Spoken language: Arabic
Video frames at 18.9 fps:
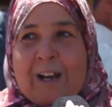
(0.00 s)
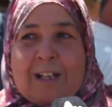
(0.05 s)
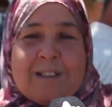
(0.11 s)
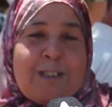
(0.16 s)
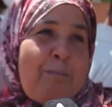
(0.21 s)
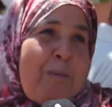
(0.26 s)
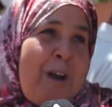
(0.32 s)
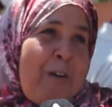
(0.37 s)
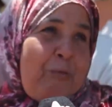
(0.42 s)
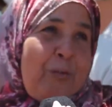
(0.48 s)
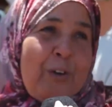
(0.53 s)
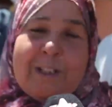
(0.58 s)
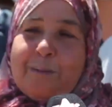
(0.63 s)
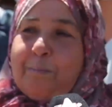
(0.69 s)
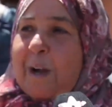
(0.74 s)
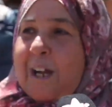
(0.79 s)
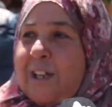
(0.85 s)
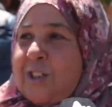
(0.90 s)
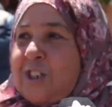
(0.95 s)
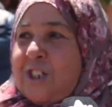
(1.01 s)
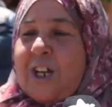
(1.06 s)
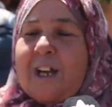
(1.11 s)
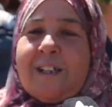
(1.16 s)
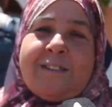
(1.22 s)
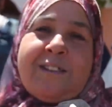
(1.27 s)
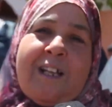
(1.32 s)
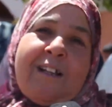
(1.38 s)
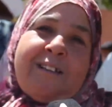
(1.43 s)
العظيم الا فرحت ما كنتش
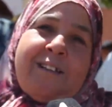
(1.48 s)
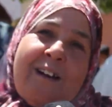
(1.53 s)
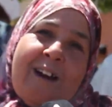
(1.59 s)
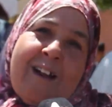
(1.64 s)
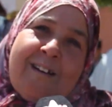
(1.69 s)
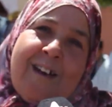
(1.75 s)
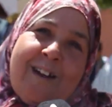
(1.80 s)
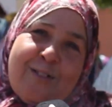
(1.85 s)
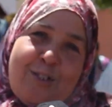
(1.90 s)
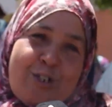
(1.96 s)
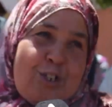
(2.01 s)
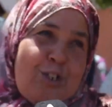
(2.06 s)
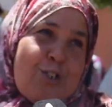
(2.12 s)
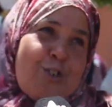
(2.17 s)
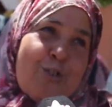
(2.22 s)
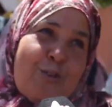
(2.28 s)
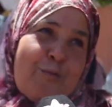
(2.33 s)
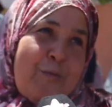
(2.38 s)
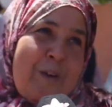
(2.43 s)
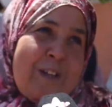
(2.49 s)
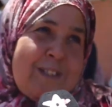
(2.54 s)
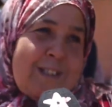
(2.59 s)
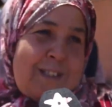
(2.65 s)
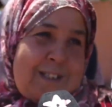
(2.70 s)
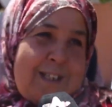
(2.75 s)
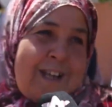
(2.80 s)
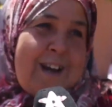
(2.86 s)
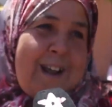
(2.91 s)
كنتظر انا نجي نشوف هاد
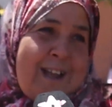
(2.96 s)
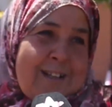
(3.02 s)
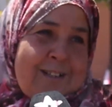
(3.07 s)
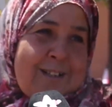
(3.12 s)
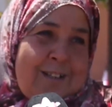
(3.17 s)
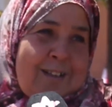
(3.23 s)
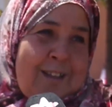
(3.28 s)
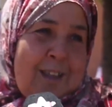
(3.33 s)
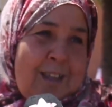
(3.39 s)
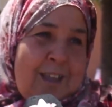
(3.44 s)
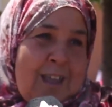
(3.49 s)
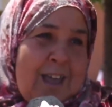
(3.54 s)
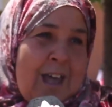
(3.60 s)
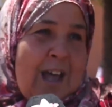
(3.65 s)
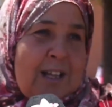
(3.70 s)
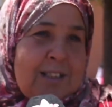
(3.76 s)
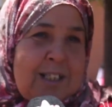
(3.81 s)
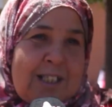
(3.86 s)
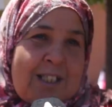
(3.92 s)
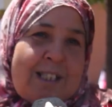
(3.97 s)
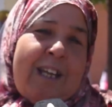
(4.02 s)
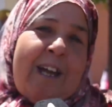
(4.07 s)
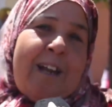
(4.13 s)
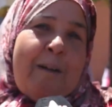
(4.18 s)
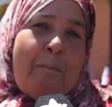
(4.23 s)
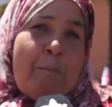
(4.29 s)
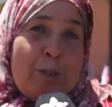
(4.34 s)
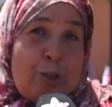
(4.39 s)
الزياره هادي هاد
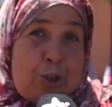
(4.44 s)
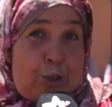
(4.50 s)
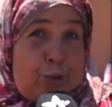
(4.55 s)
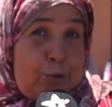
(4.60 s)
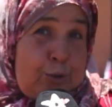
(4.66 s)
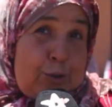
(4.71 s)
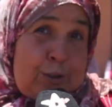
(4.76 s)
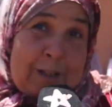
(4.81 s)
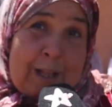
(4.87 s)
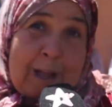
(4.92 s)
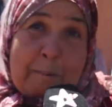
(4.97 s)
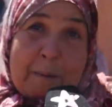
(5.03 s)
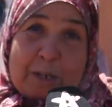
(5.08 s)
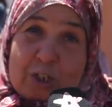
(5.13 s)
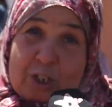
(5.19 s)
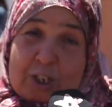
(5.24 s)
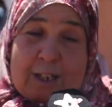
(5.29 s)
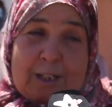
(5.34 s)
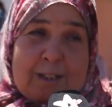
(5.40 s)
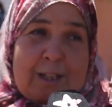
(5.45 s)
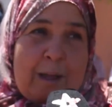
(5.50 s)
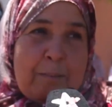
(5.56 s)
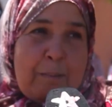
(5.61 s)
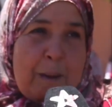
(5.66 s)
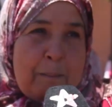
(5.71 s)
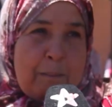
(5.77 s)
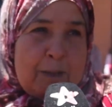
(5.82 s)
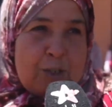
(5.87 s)
الزياره من جدودنا ماشي
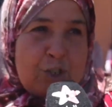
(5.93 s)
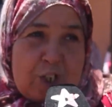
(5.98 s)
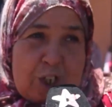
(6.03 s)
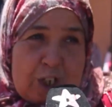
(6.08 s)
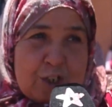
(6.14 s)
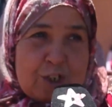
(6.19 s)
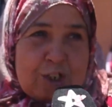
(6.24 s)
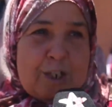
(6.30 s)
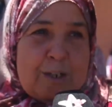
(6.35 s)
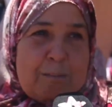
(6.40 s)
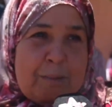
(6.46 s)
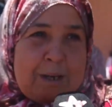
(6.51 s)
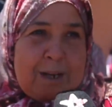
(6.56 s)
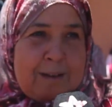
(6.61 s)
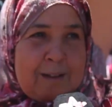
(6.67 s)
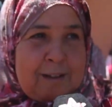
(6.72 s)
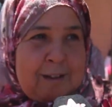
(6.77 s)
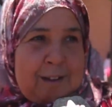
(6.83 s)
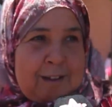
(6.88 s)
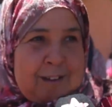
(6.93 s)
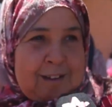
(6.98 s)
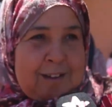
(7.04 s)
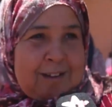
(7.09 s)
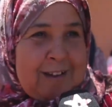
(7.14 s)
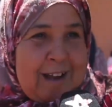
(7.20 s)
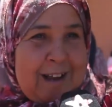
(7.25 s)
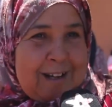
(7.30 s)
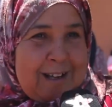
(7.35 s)
دابا من شي لشي من
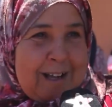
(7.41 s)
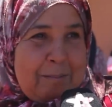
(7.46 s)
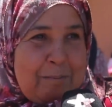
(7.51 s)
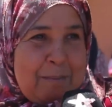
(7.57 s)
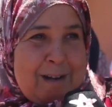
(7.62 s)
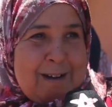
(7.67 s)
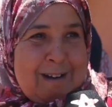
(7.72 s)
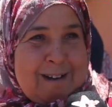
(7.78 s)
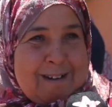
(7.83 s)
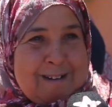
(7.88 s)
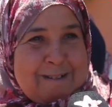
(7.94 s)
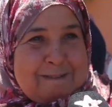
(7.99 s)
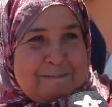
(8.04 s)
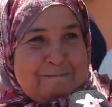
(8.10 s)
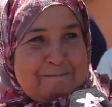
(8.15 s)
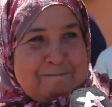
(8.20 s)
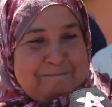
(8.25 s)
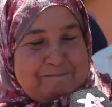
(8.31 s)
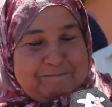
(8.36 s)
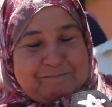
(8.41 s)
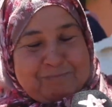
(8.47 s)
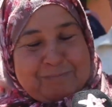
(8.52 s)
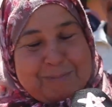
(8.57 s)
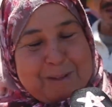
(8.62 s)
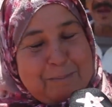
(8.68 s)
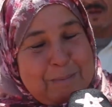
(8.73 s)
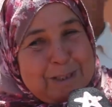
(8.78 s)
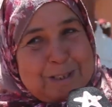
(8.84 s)
قال لك من
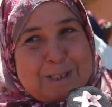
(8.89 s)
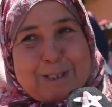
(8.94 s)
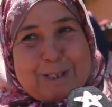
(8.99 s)
ما عرفت